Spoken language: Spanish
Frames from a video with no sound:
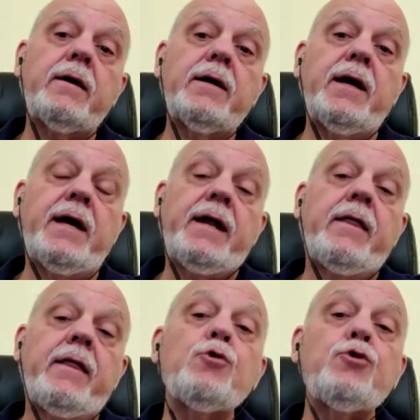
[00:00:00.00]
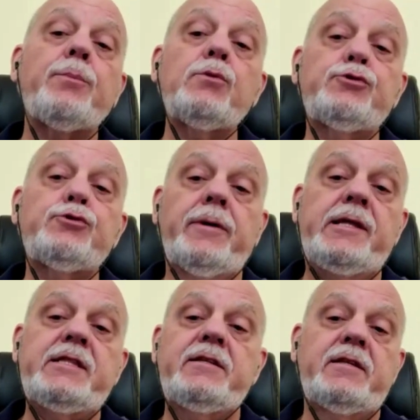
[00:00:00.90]
era de
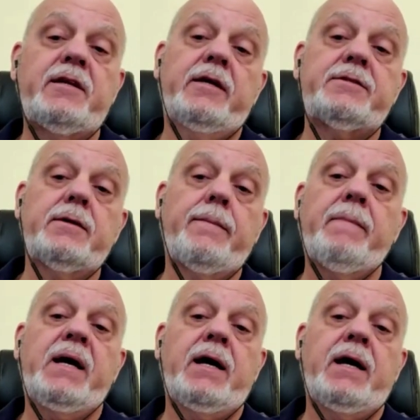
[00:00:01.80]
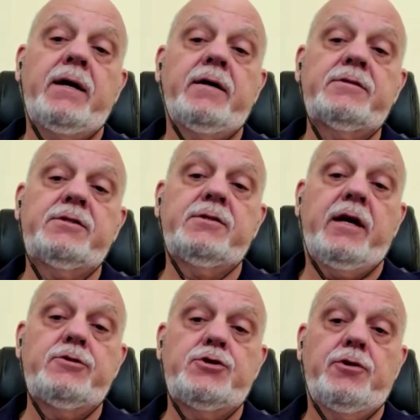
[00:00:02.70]
1.23 MHz de
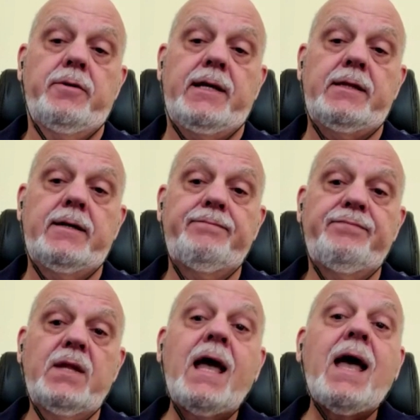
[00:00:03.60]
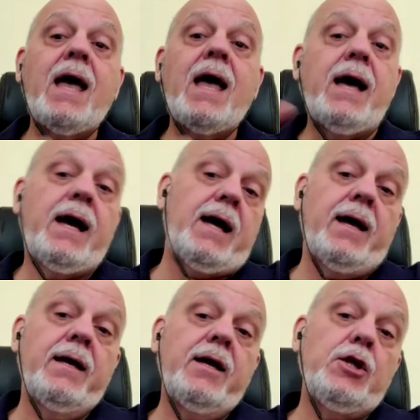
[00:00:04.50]
ancho de banda. Ah,
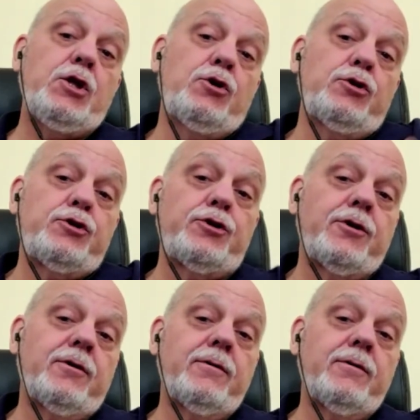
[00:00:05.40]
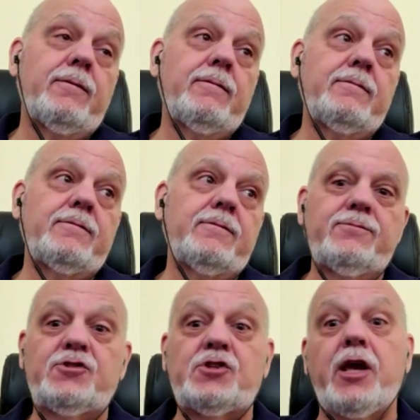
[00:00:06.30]
y otro
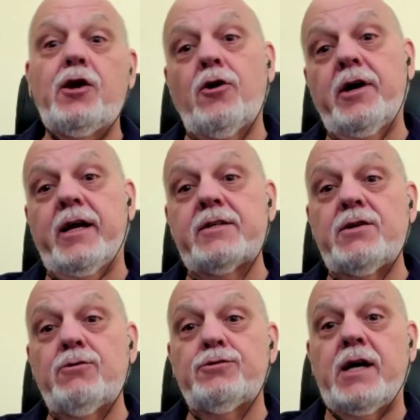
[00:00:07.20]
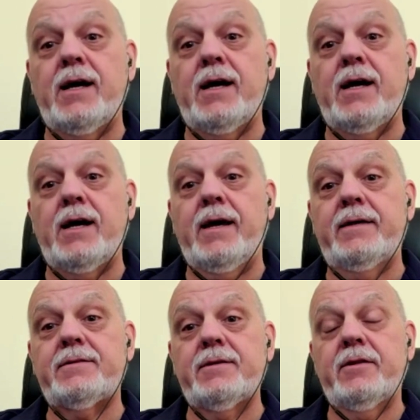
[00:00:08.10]
5G que se usa es
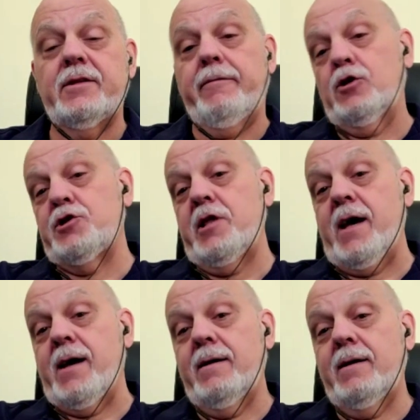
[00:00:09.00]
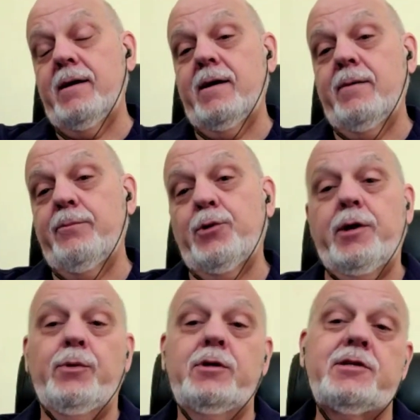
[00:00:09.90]
de velocidad, porque
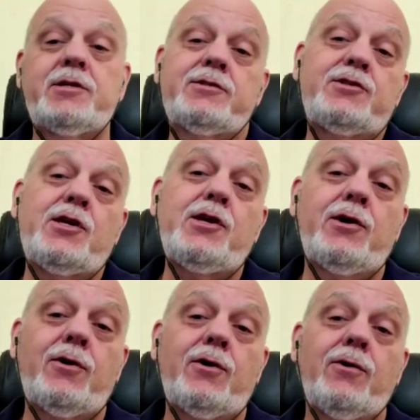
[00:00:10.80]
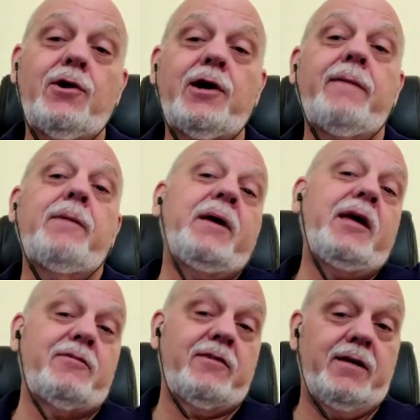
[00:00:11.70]
puede ser 5
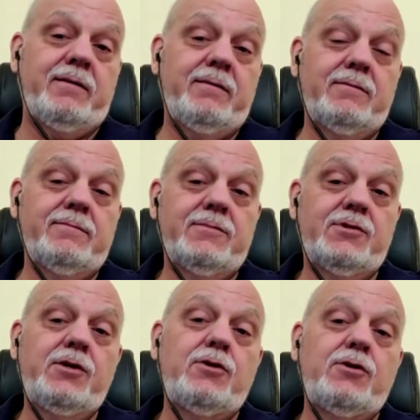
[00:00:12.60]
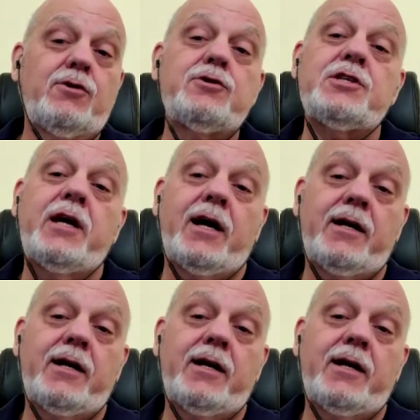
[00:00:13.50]
gbps. 5 claro, 5